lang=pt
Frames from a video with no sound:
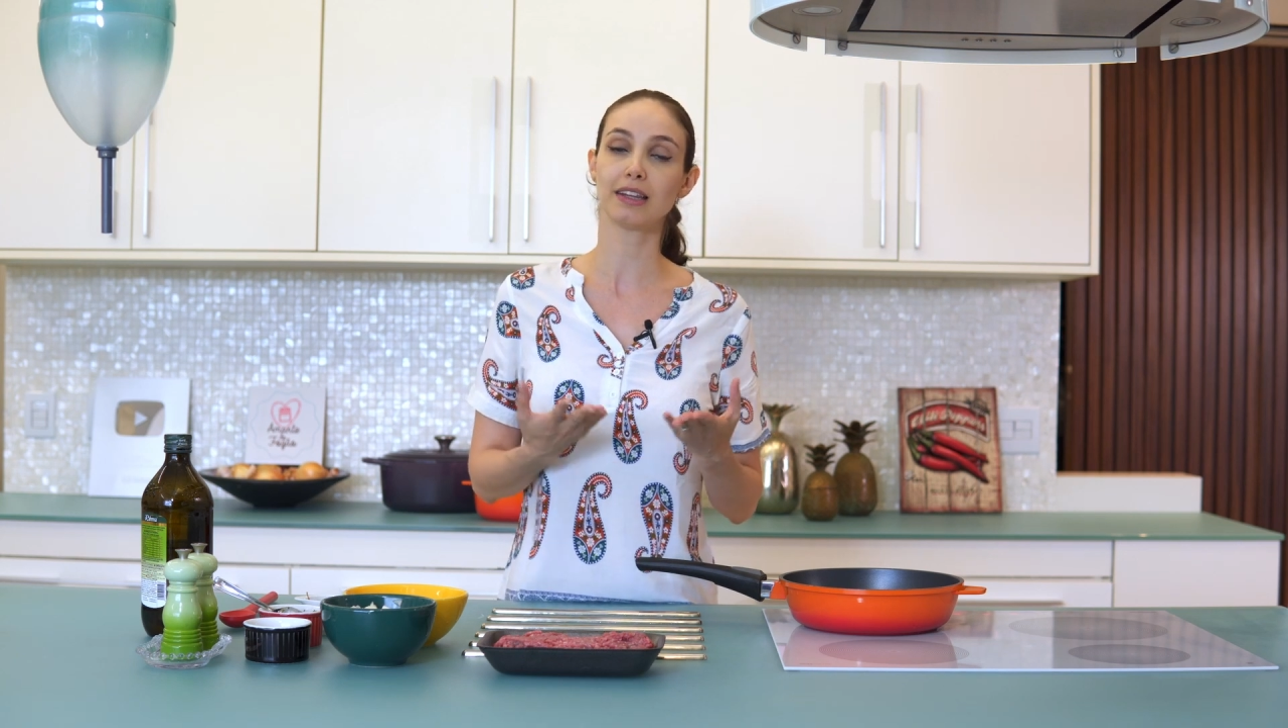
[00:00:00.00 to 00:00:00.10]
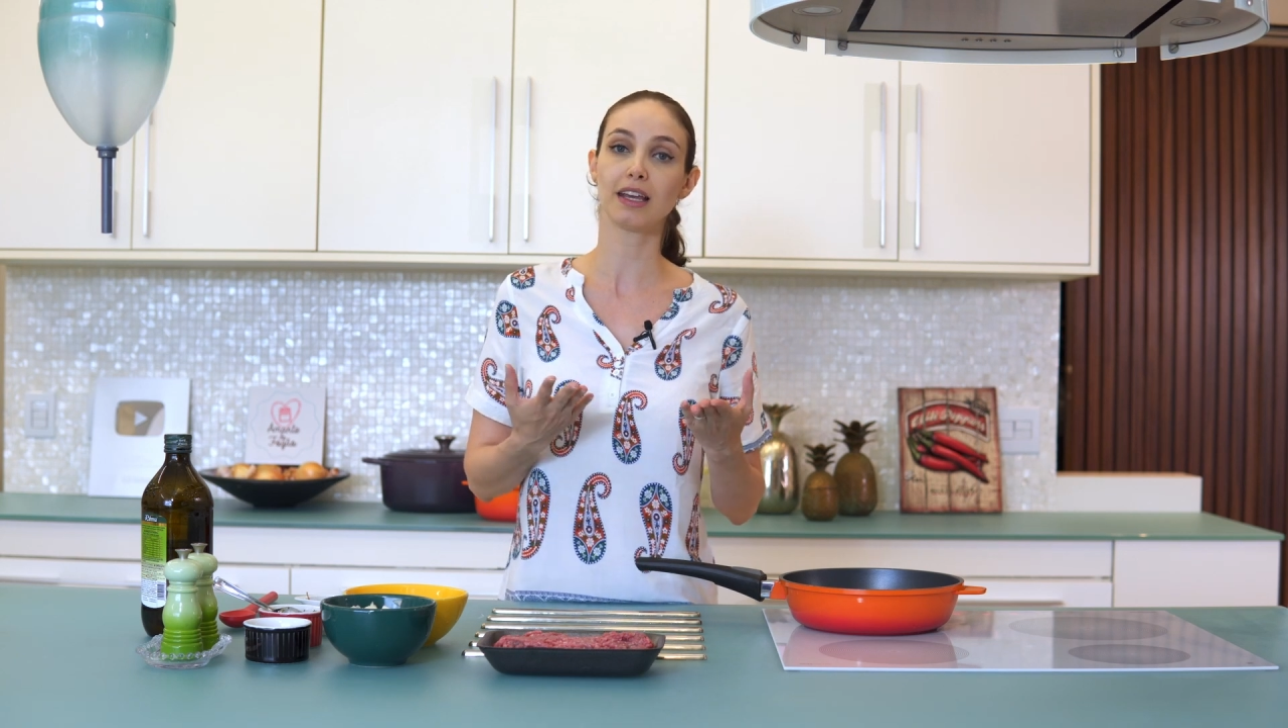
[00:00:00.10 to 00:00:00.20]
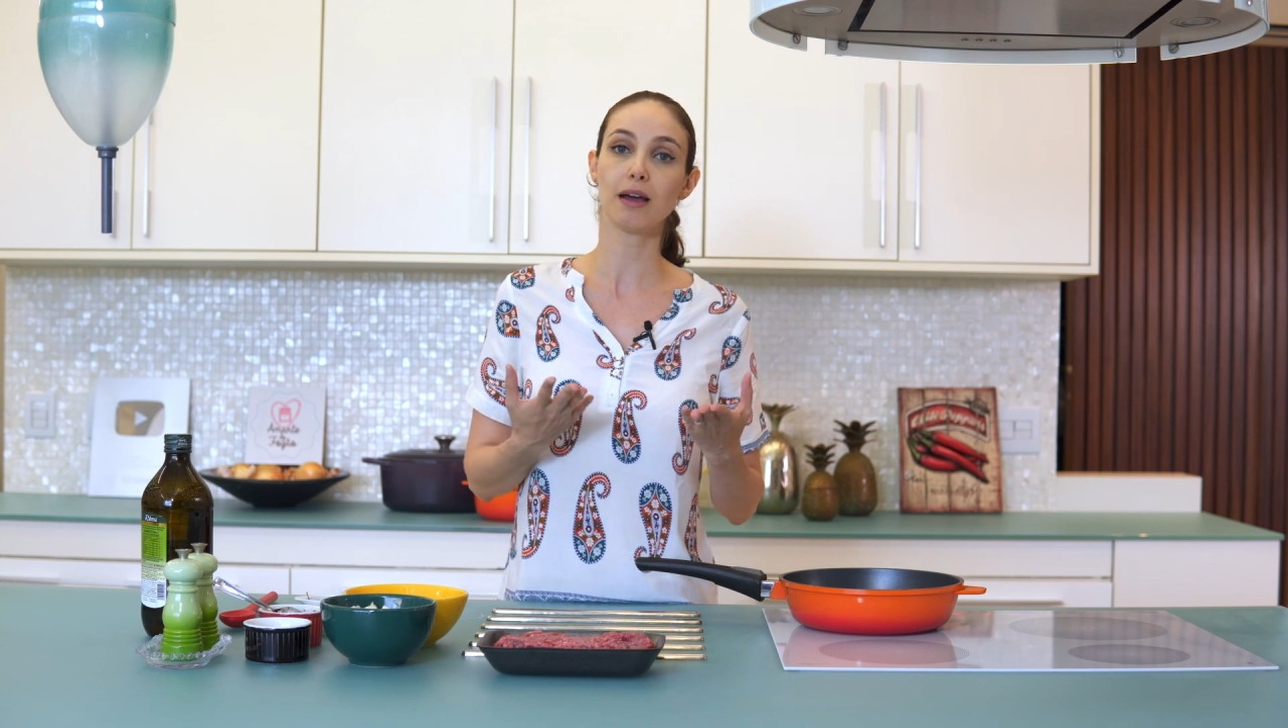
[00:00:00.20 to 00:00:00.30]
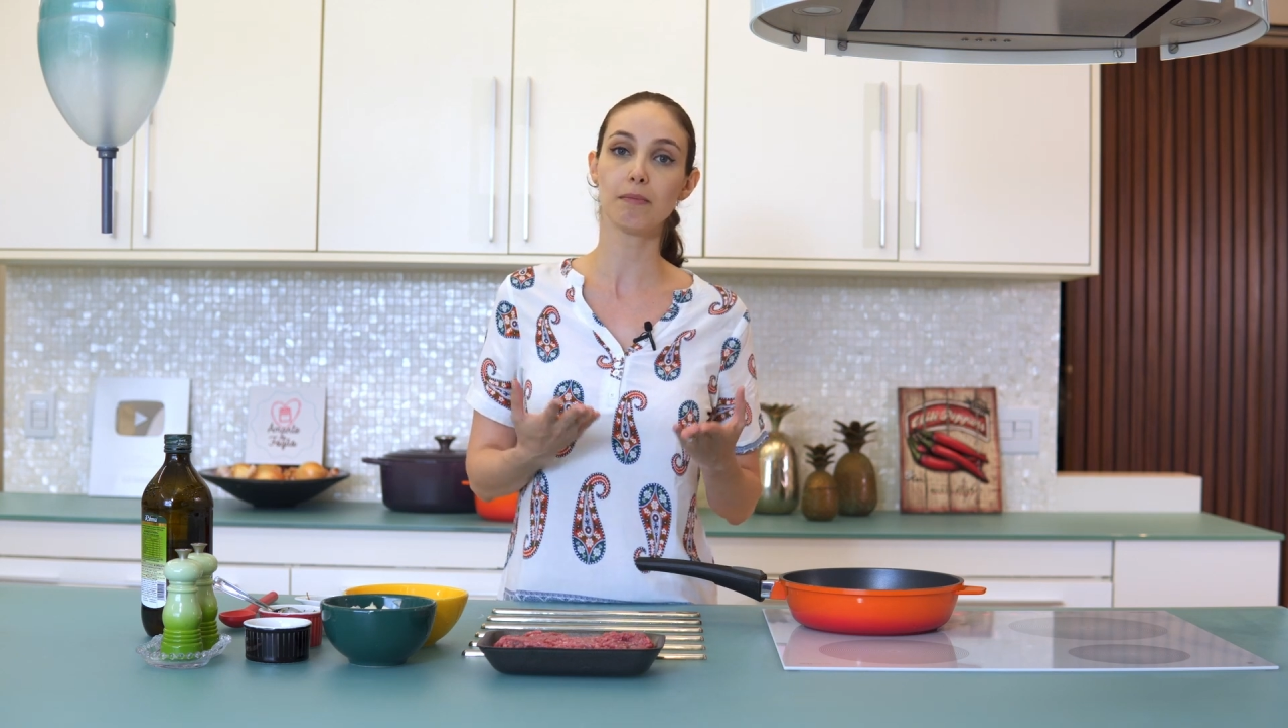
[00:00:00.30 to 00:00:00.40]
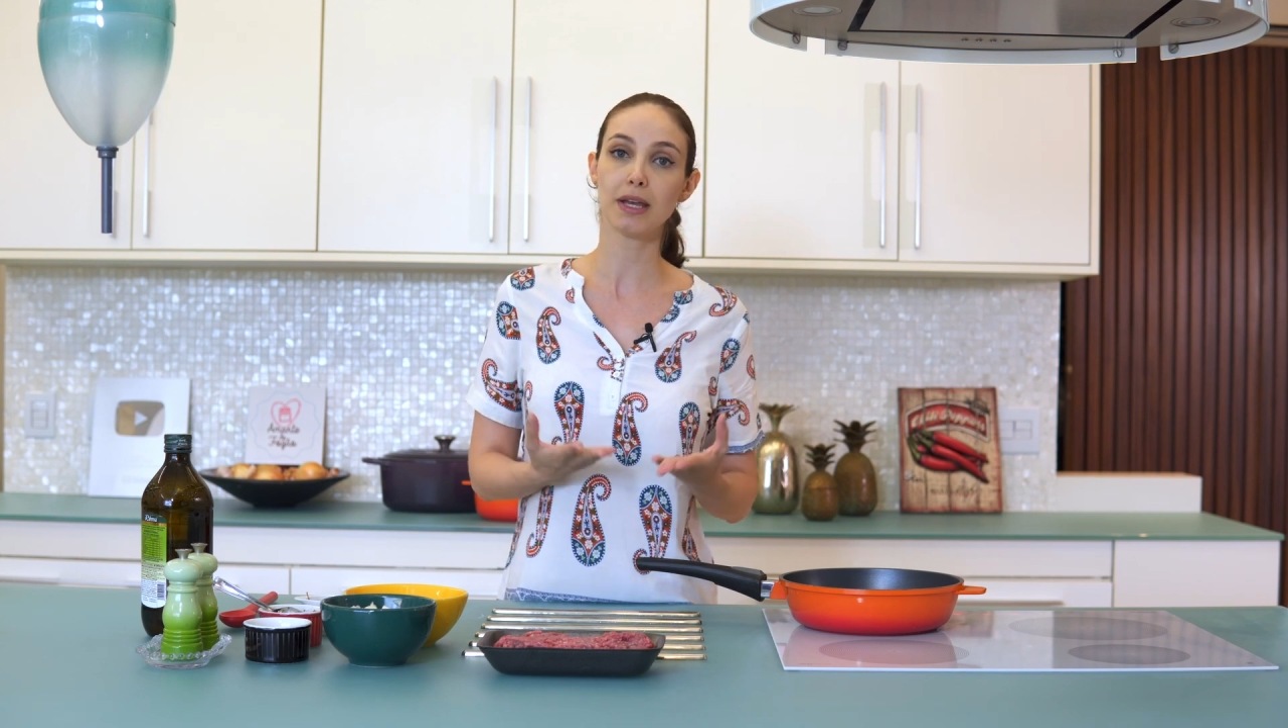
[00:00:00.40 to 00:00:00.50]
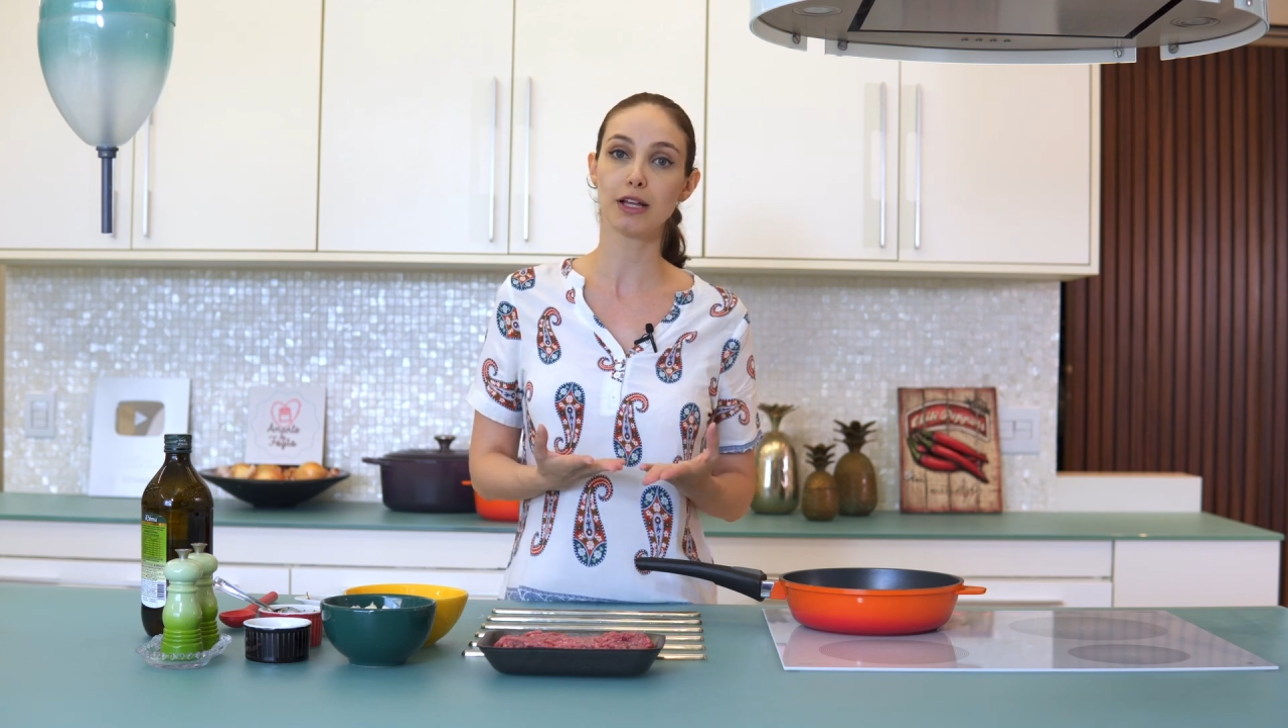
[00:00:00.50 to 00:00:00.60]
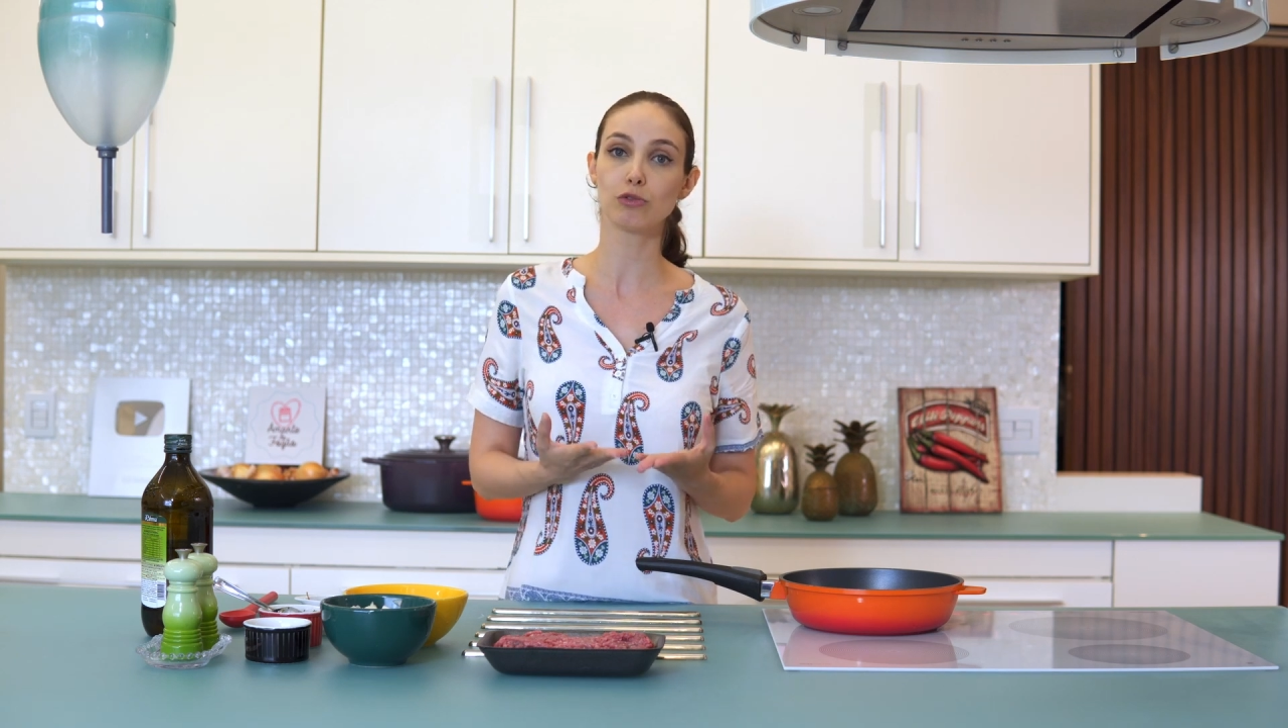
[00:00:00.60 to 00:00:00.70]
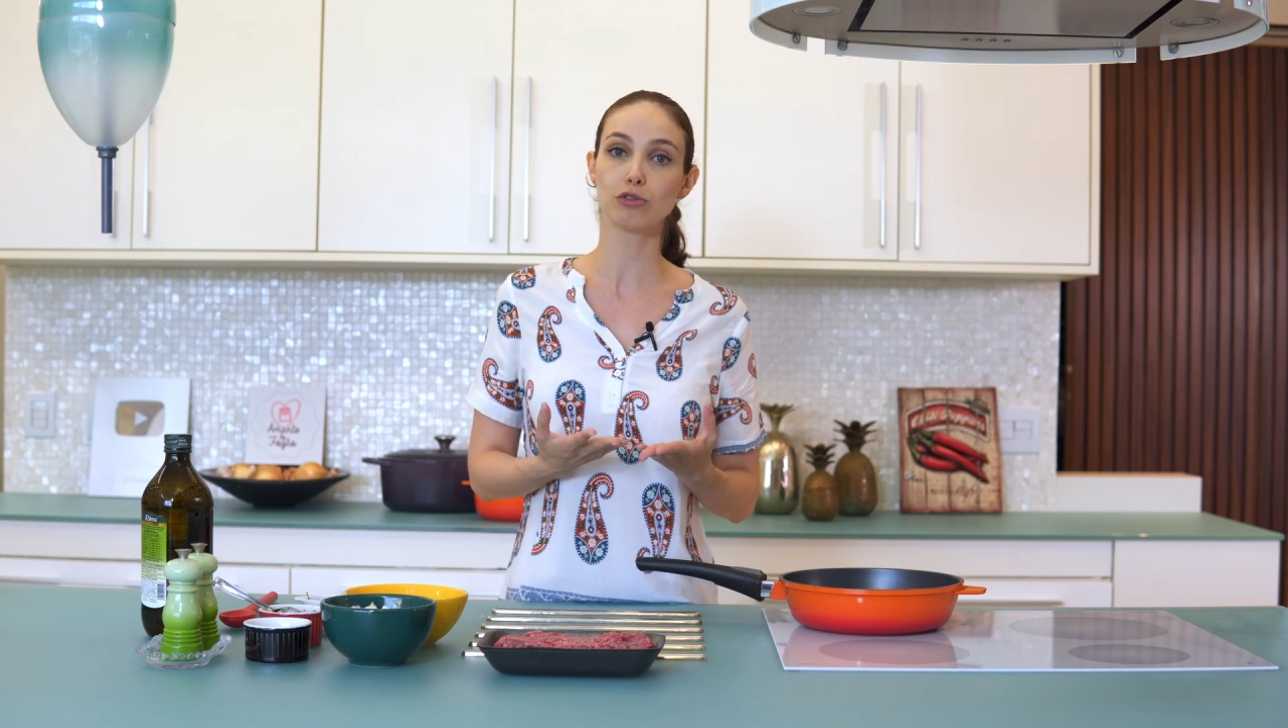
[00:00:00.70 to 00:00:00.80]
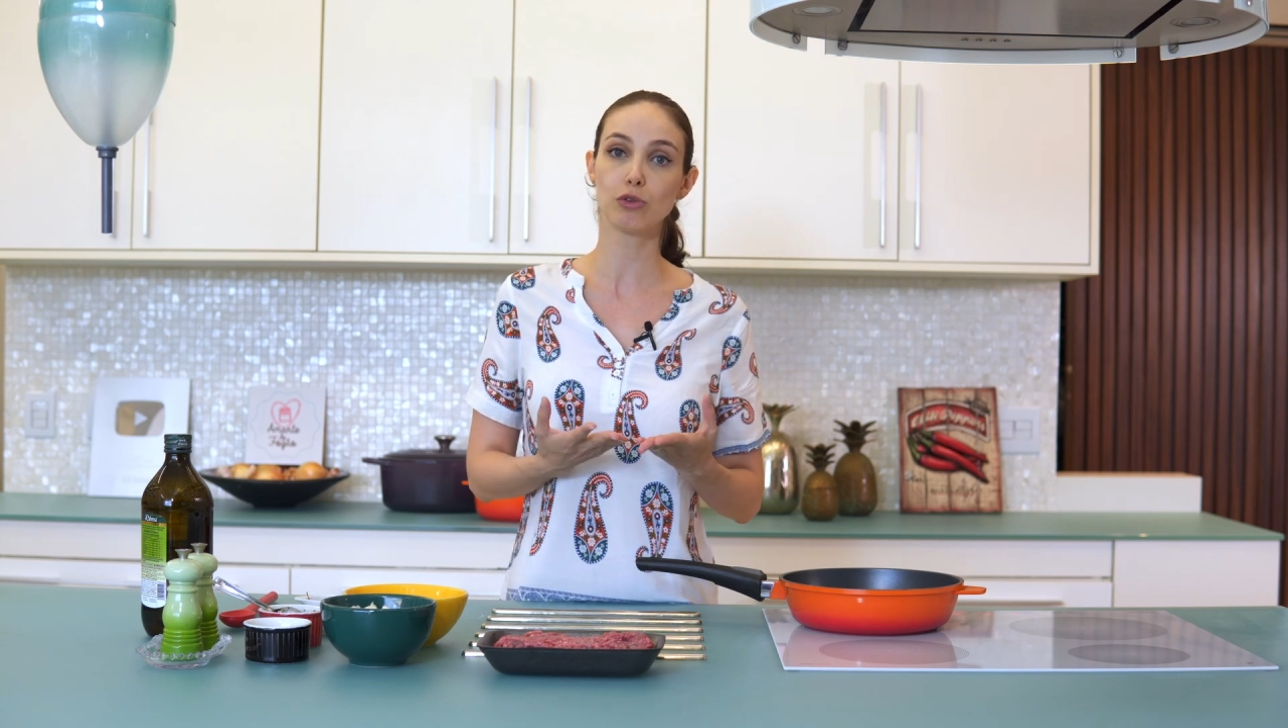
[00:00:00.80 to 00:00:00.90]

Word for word: tenha menos